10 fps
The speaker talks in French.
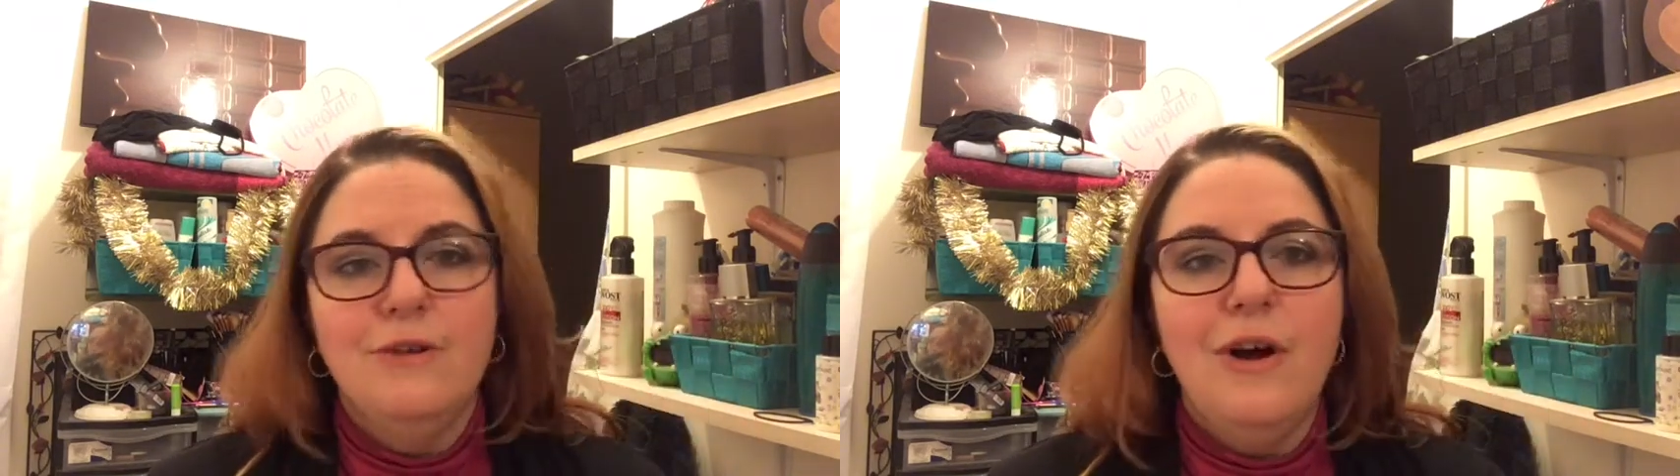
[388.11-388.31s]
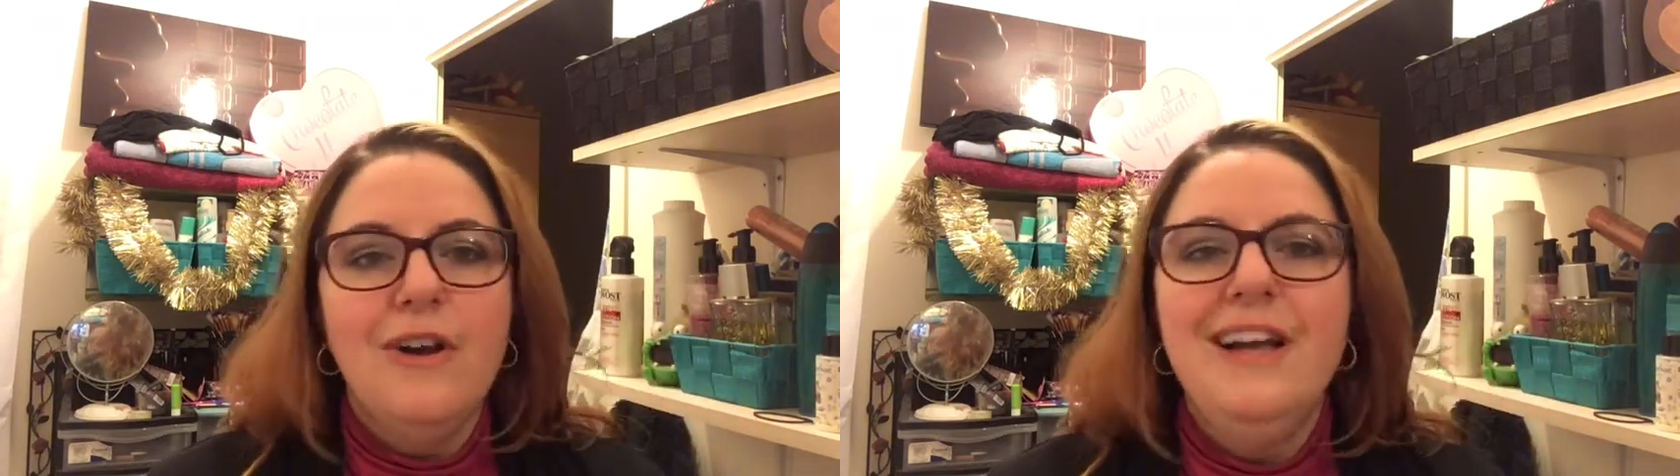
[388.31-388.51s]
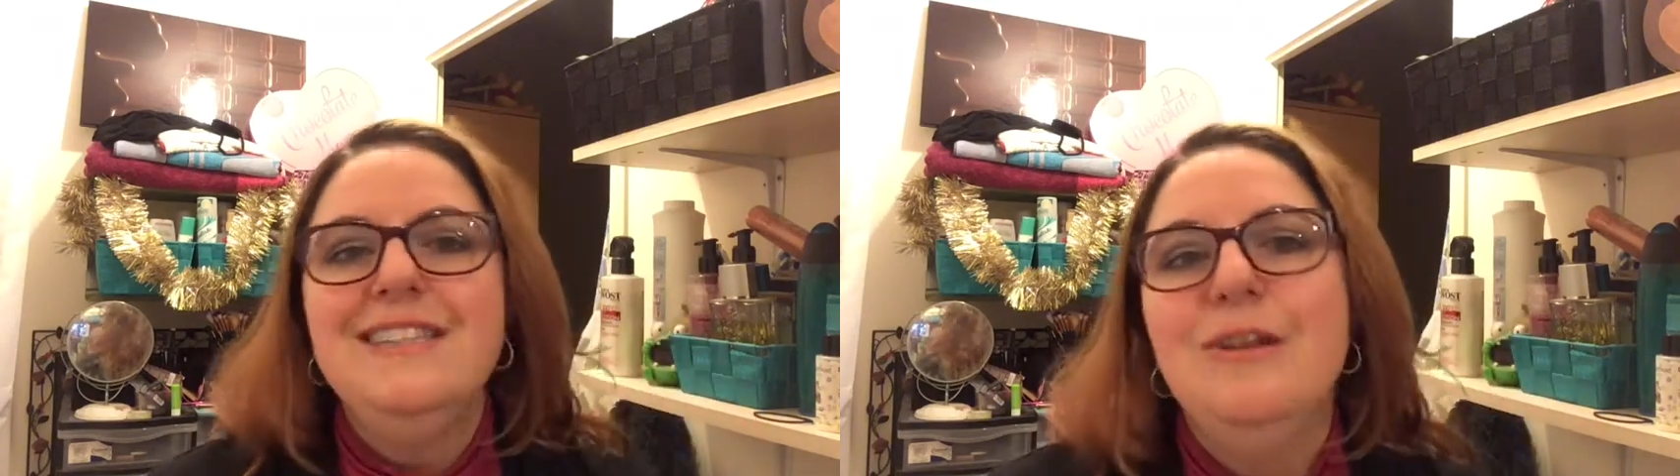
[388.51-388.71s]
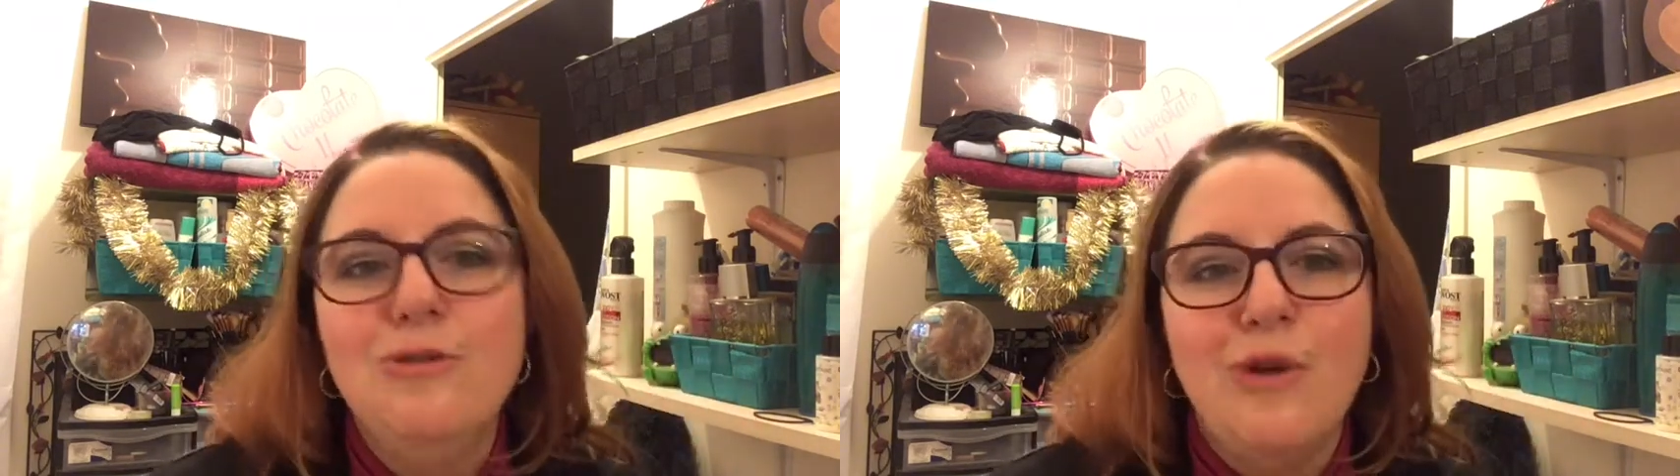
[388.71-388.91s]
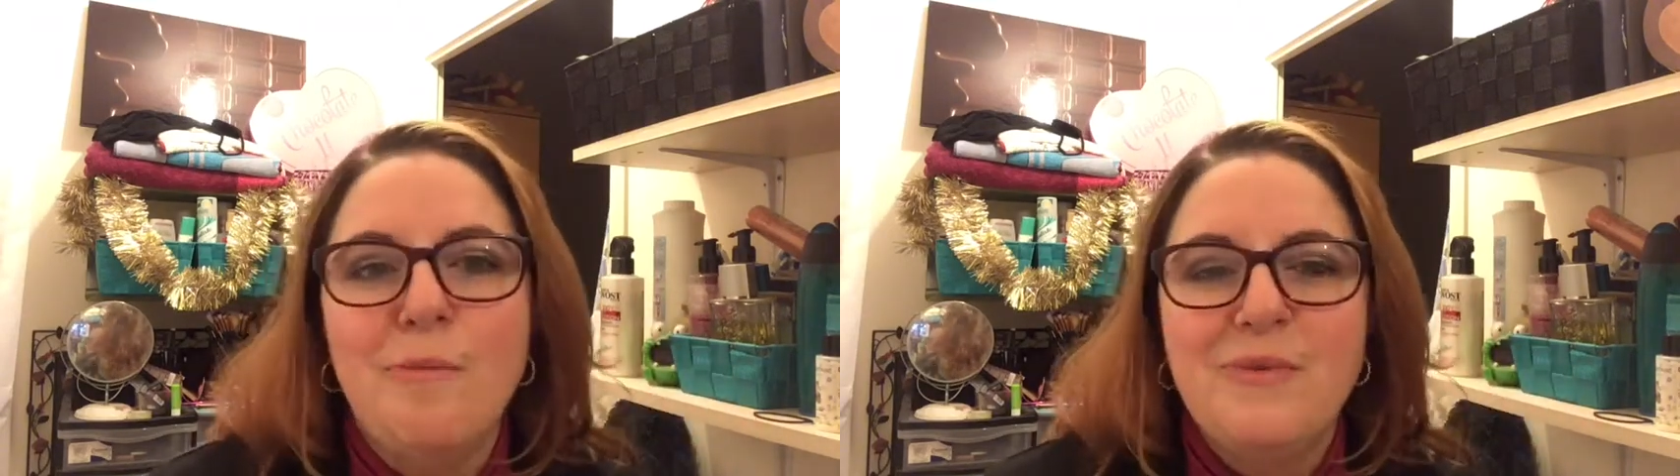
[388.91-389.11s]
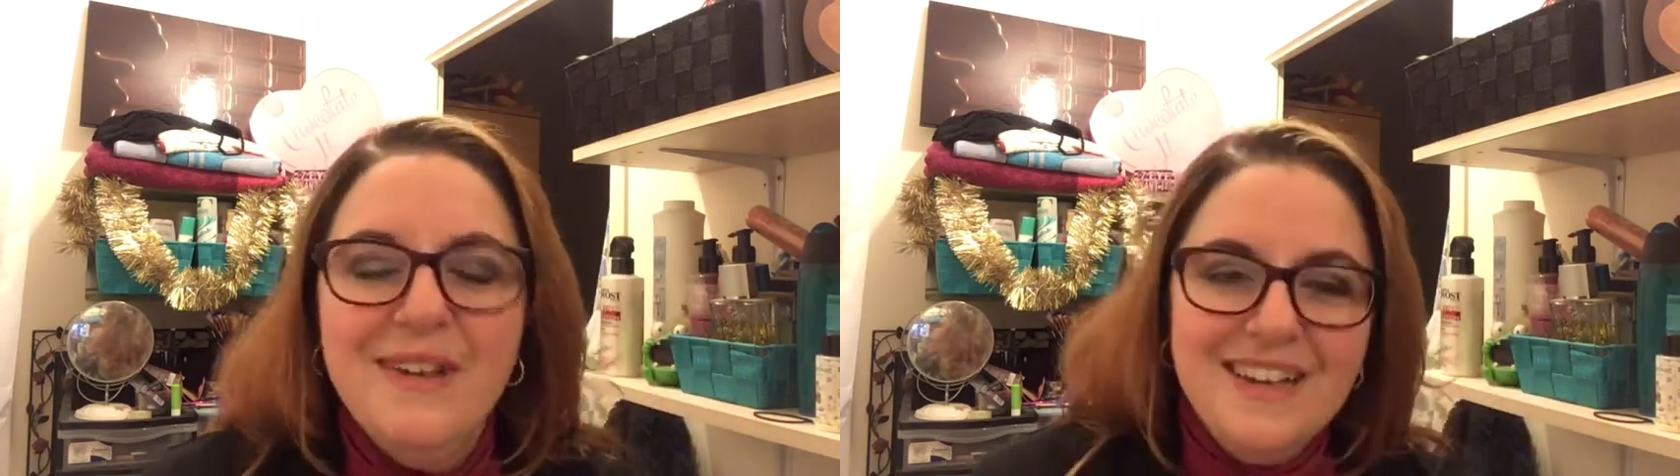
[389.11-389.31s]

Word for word: Alors là, c'est le top.